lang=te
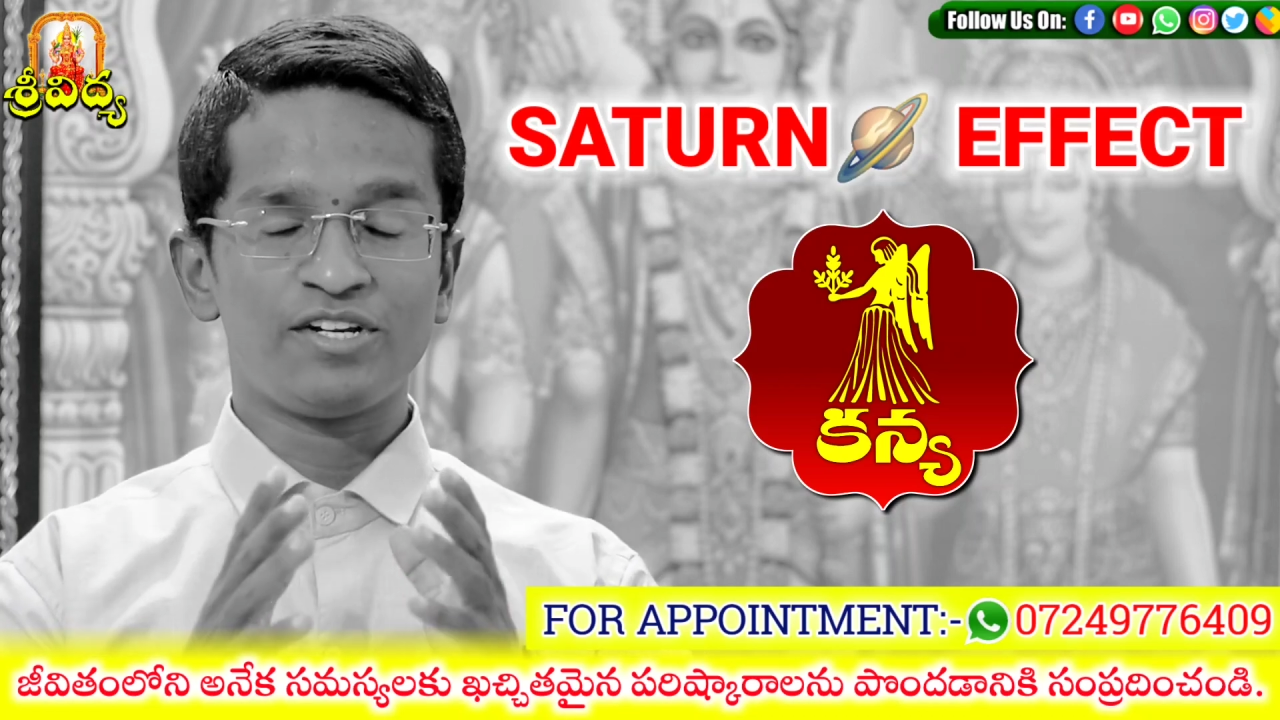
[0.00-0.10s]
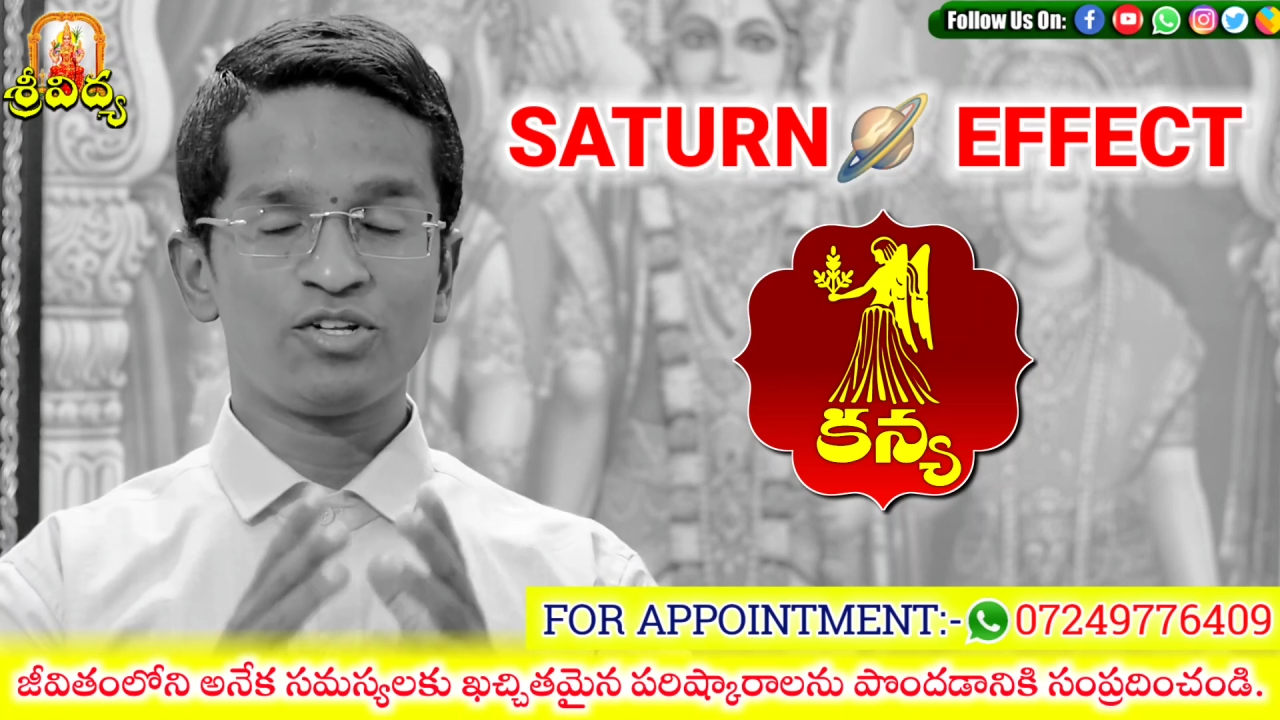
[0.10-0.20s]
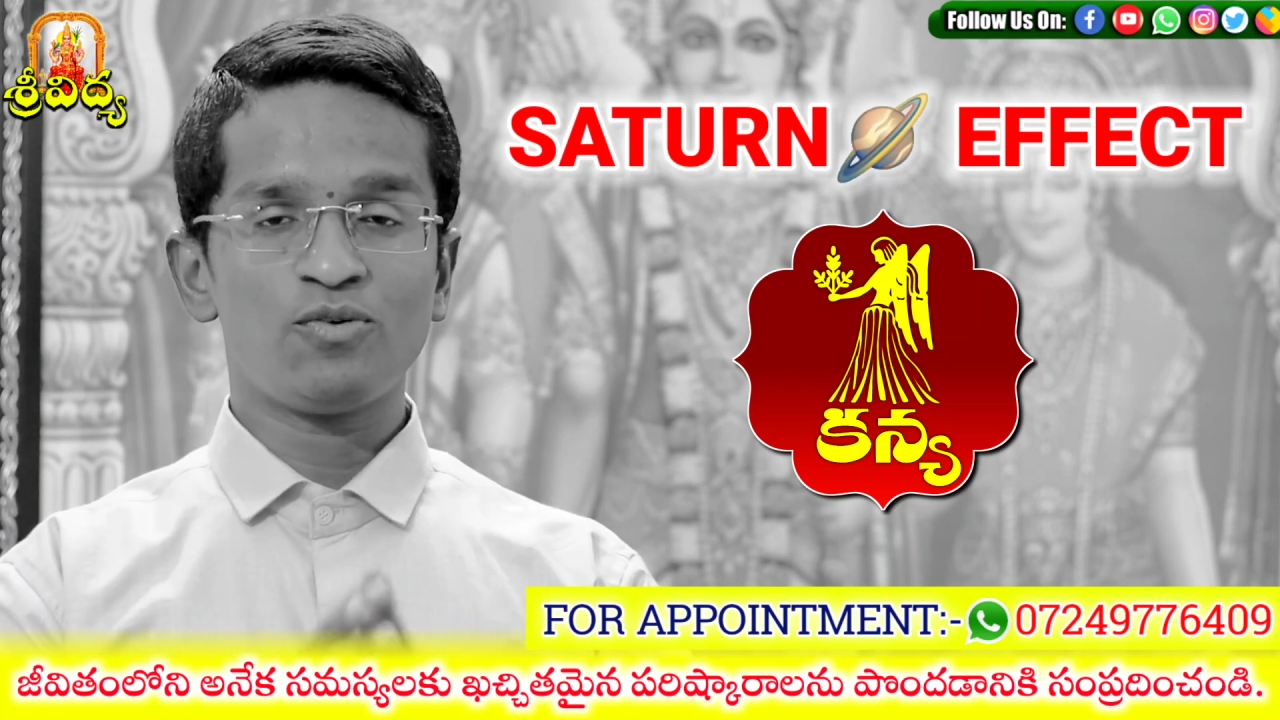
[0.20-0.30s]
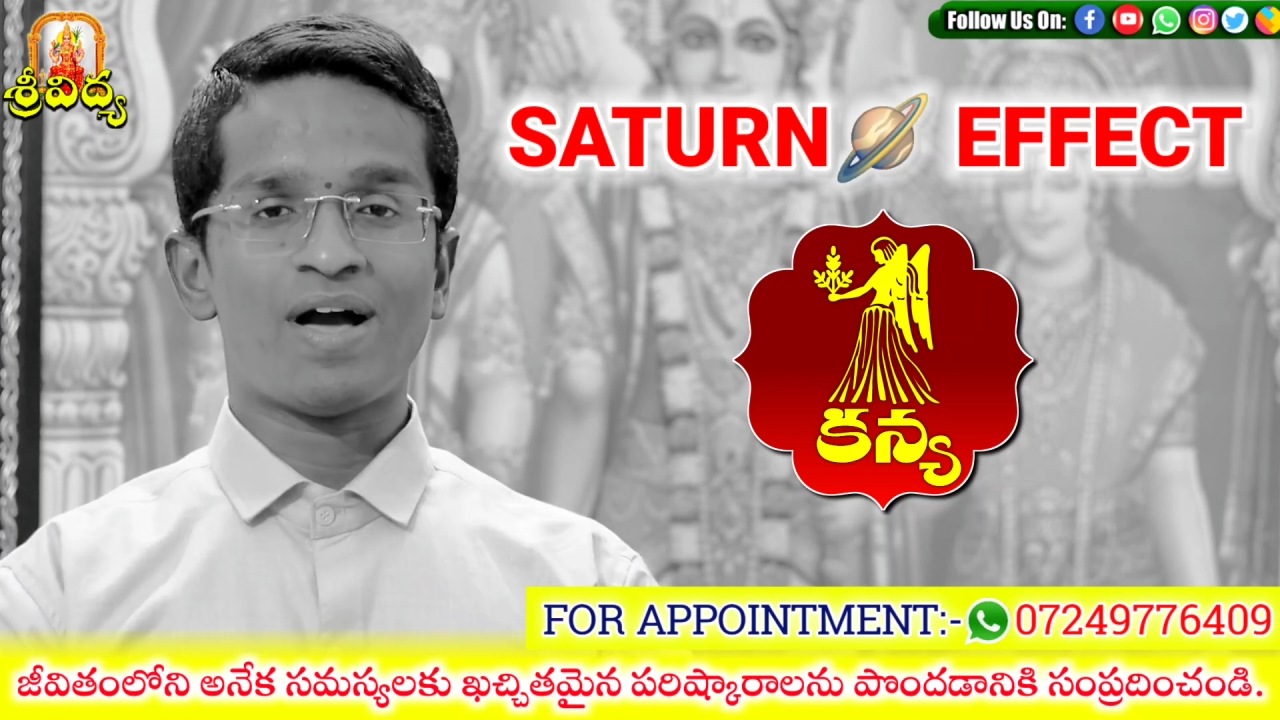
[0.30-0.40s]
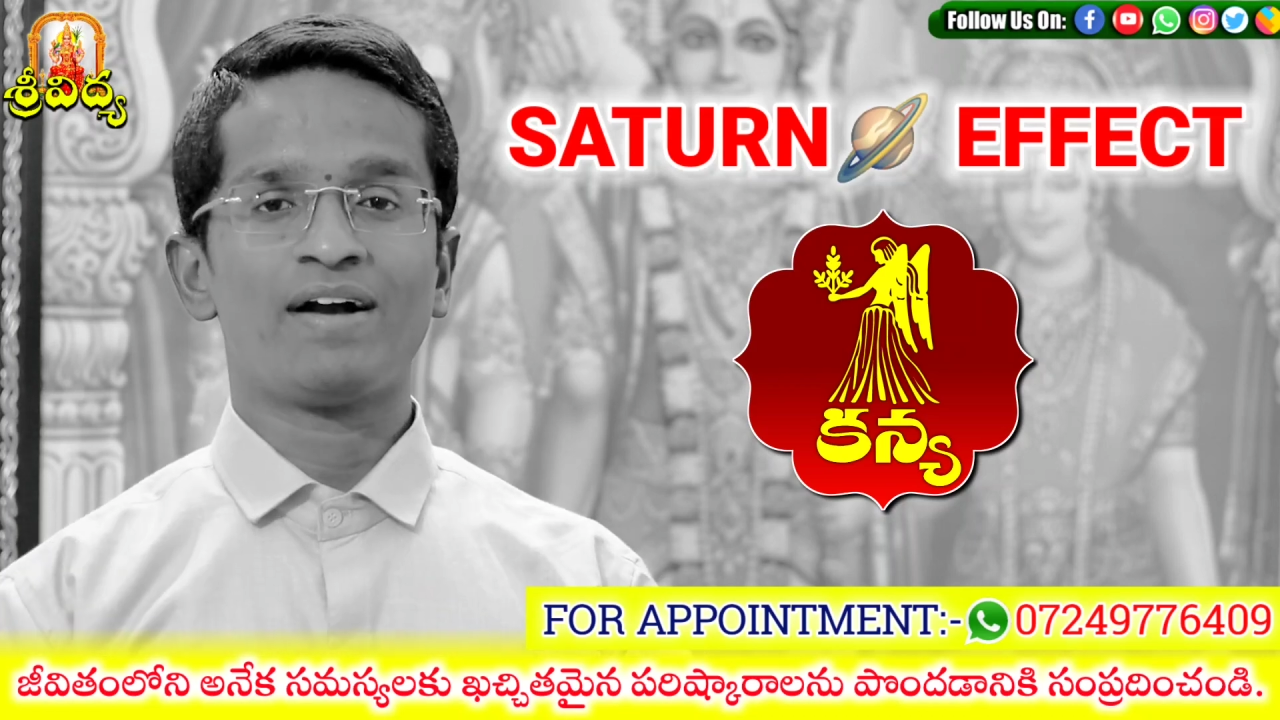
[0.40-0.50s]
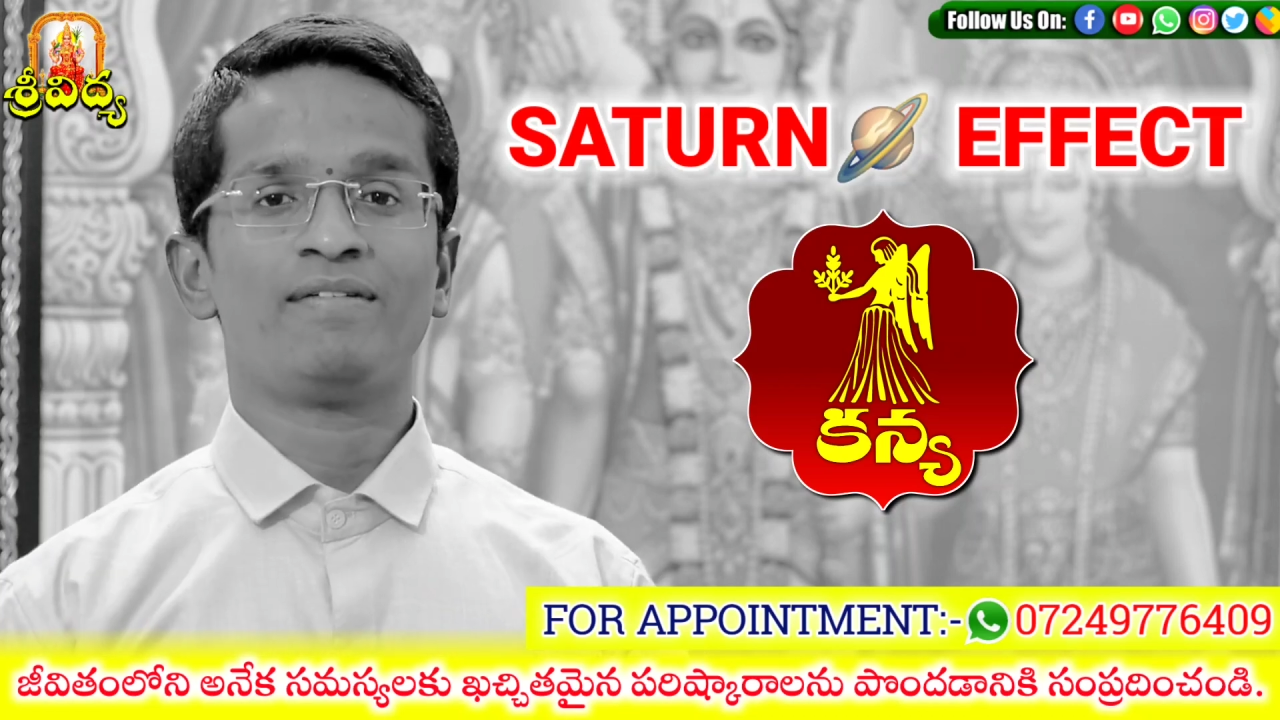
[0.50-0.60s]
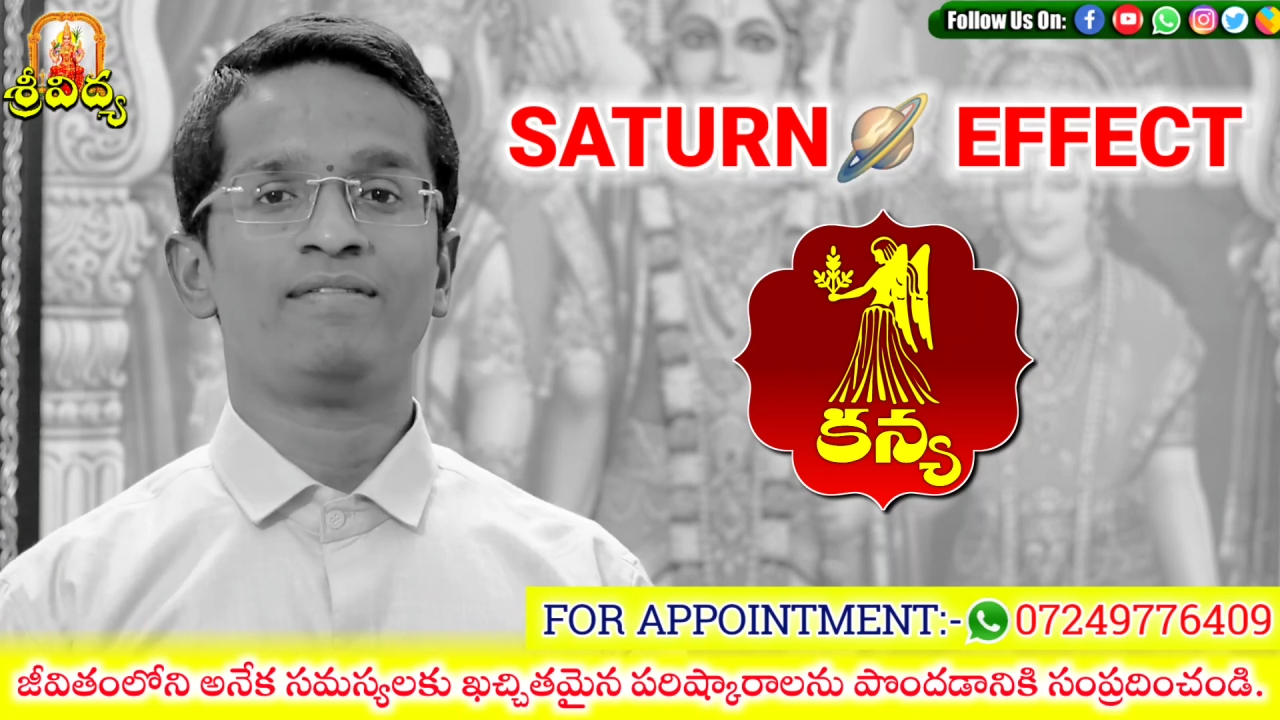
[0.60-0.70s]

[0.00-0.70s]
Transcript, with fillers: శనిదులు